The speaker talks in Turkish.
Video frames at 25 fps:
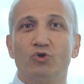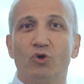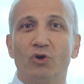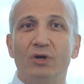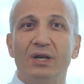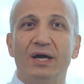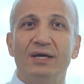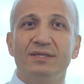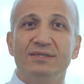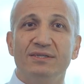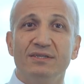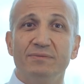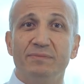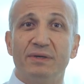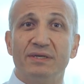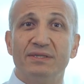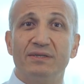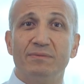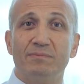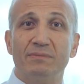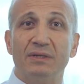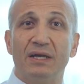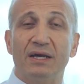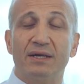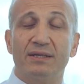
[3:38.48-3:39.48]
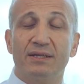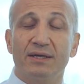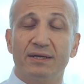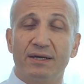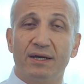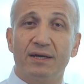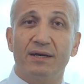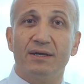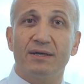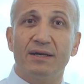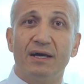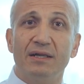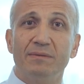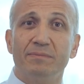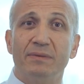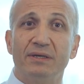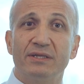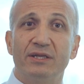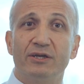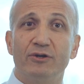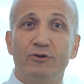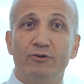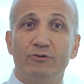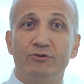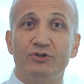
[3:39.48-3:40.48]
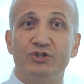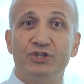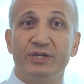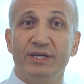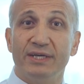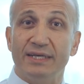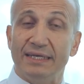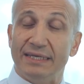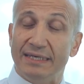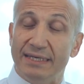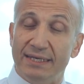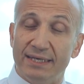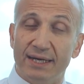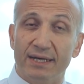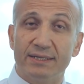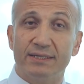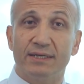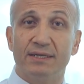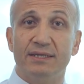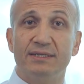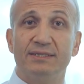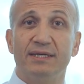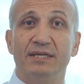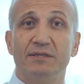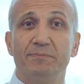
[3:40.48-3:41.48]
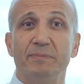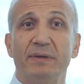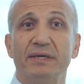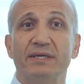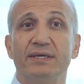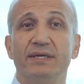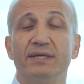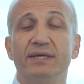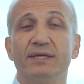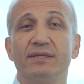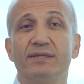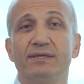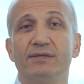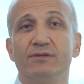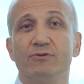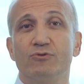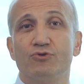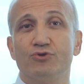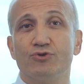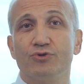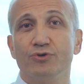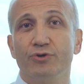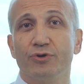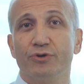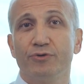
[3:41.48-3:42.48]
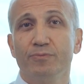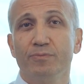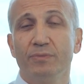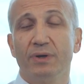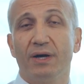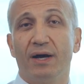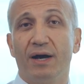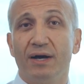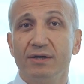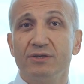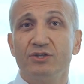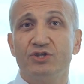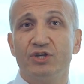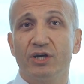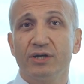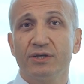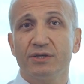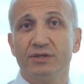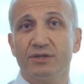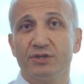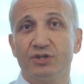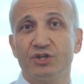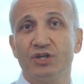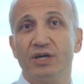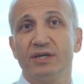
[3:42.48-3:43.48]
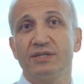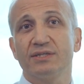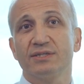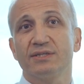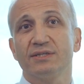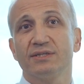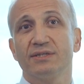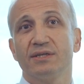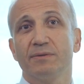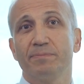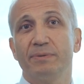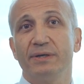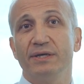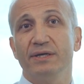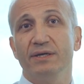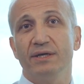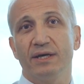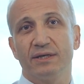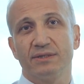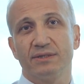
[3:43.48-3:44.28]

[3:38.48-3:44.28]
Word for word: Zorlandığım adımlarda karar almadan önce iyi analiz etmek gerektiğini düşünüyorum. Ancak şansın da payı